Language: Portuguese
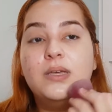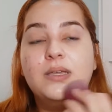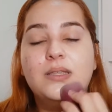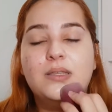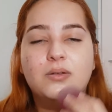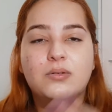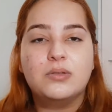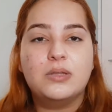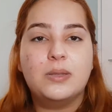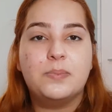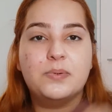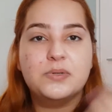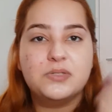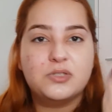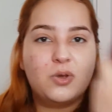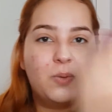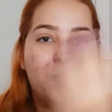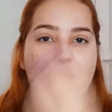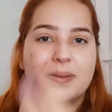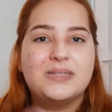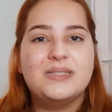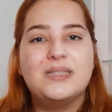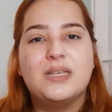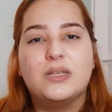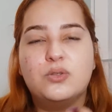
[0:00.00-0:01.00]
Então, depois que eu
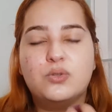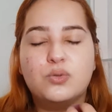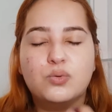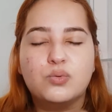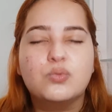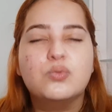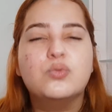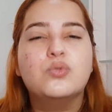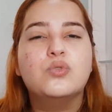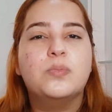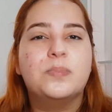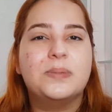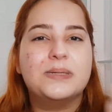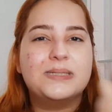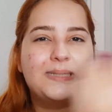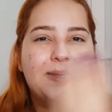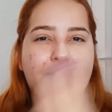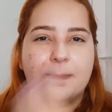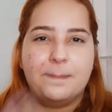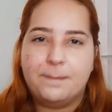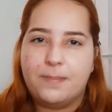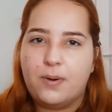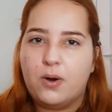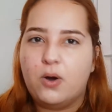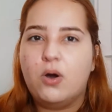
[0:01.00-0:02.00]
passar tudo, passar
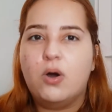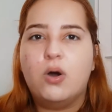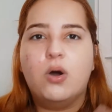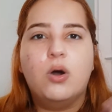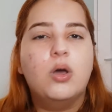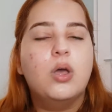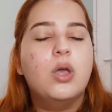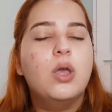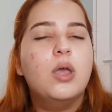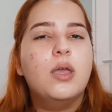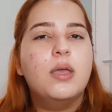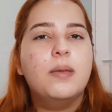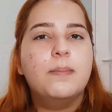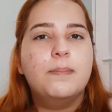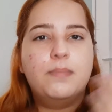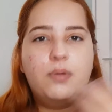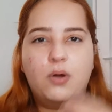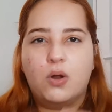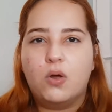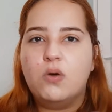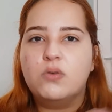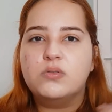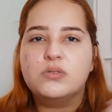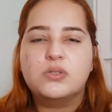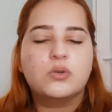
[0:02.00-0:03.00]
pó,
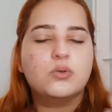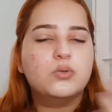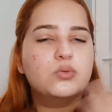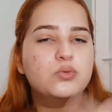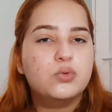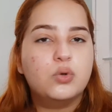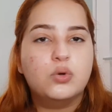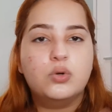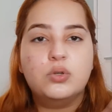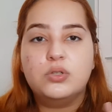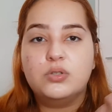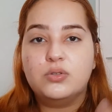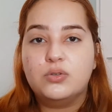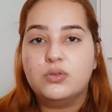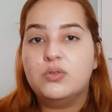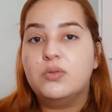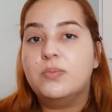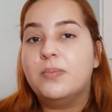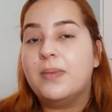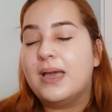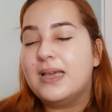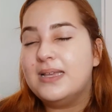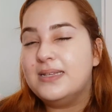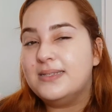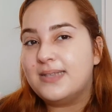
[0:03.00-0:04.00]
bronze, contorno e tudo
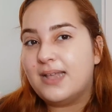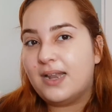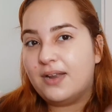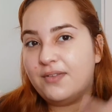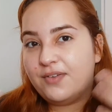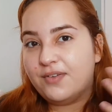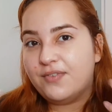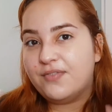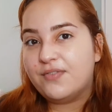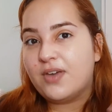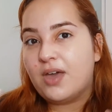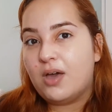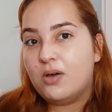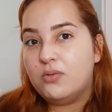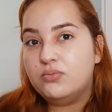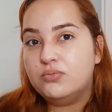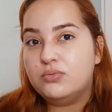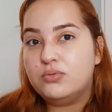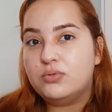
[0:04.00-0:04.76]
mais, ela vai ficar um